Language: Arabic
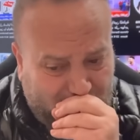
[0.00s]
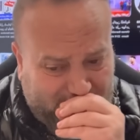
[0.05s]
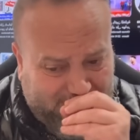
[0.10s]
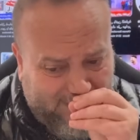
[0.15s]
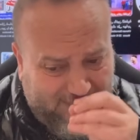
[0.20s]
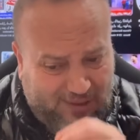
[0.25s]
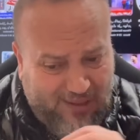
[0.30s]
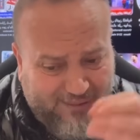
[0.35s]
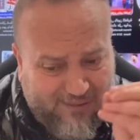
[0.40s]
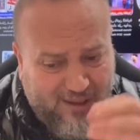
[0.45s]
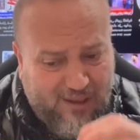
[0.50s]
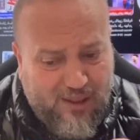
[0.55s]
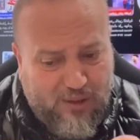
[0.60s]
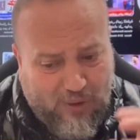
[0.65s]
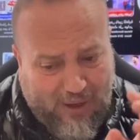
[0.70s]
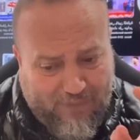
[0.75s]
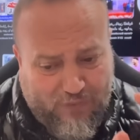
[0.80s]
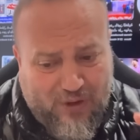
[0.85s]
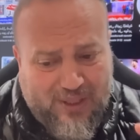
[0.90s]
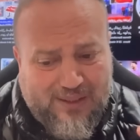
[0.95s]
ديتيني
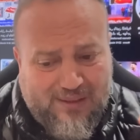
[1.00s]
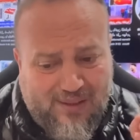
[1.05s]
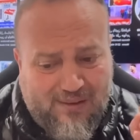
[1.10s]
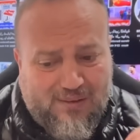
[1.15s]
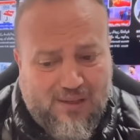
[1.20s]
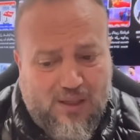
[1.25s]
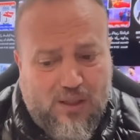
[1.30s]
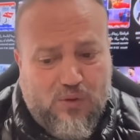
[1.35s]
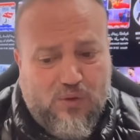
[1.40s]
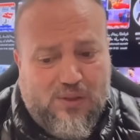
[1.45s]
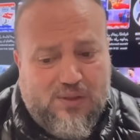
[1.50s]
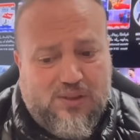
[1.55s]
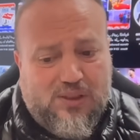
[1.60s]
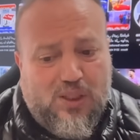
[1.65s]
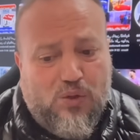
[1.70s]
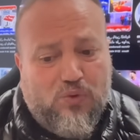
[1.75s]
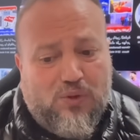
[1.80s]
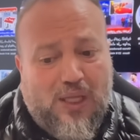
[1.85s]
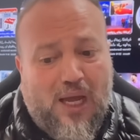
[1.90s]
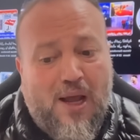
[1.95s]
عفوا ديتيني
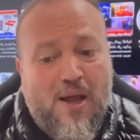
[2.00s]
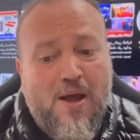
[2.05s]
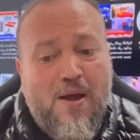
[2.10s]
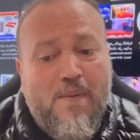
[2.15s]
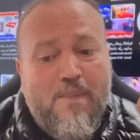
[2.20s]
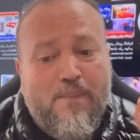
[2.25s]
سيوتا